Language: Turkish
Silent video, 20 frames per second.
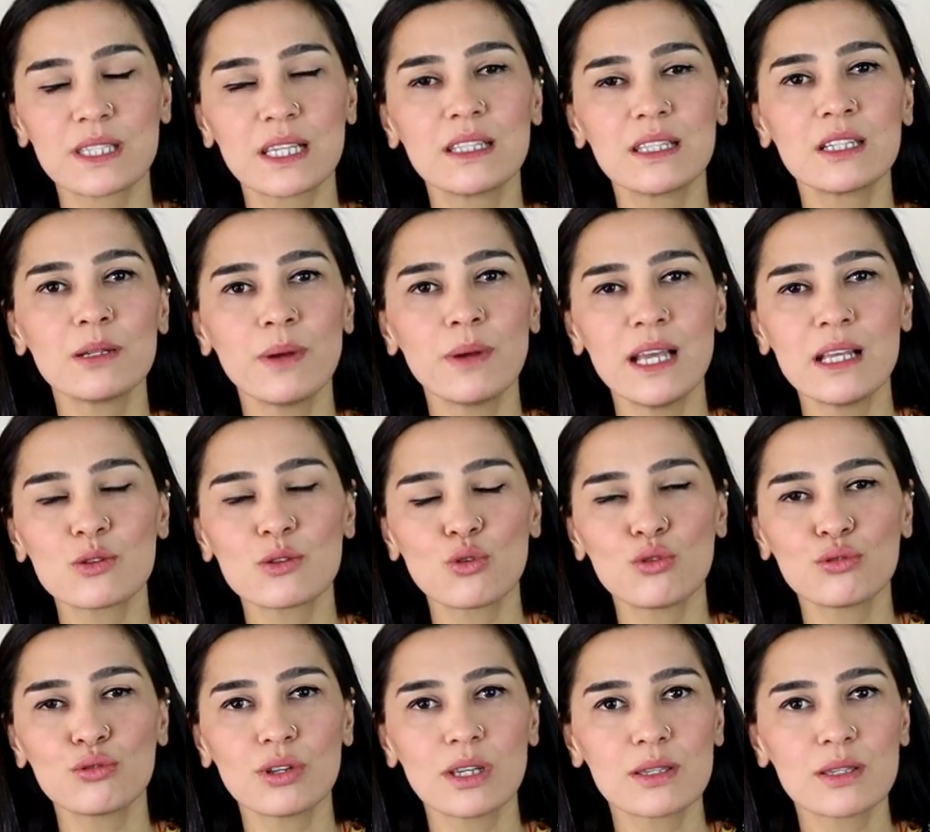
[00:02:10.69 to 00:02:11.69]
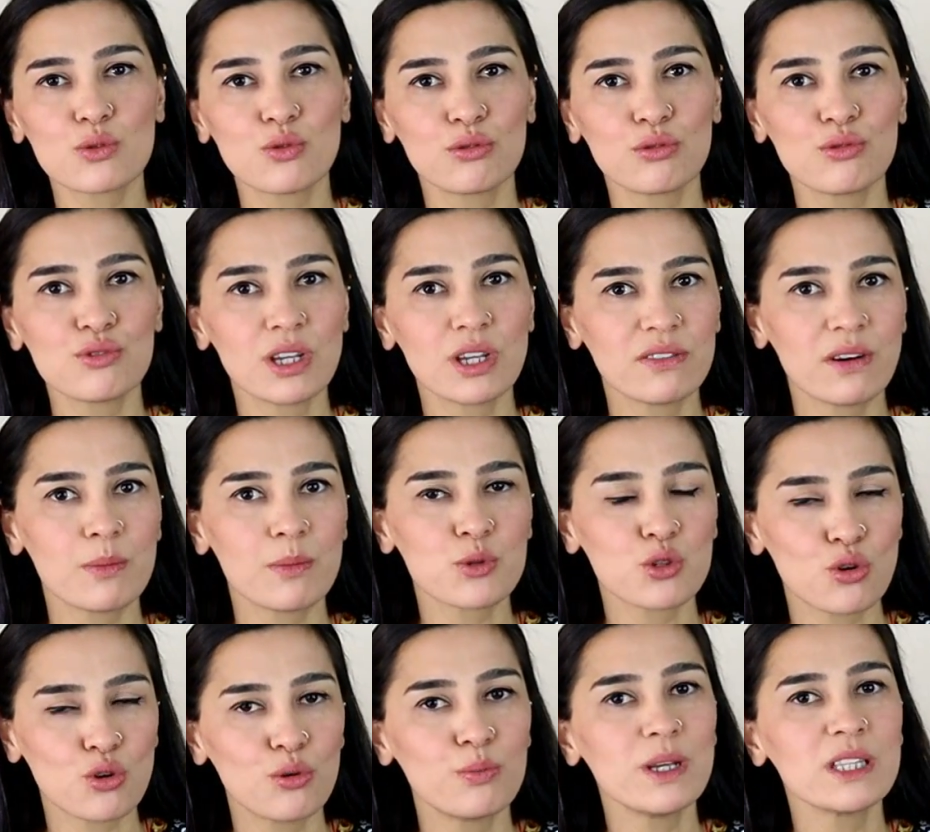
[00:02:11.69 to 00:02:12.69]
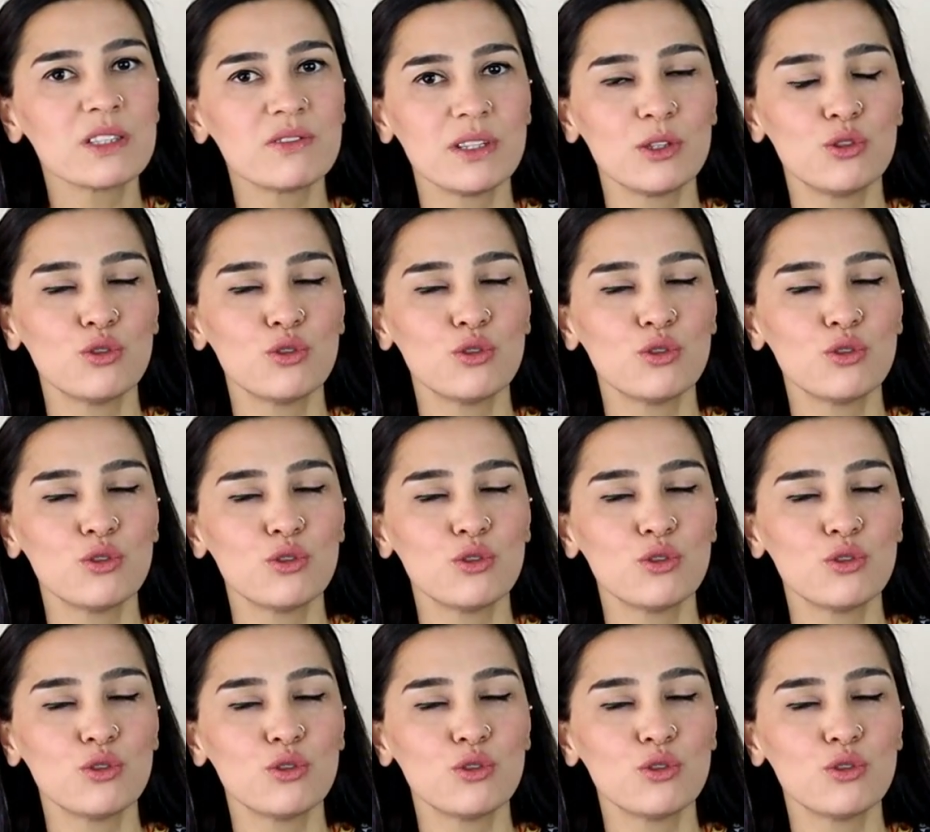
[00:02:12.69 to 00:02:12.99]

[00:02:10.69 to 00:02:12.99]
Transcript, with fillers: Sanırım en son e, soru cevap sohbet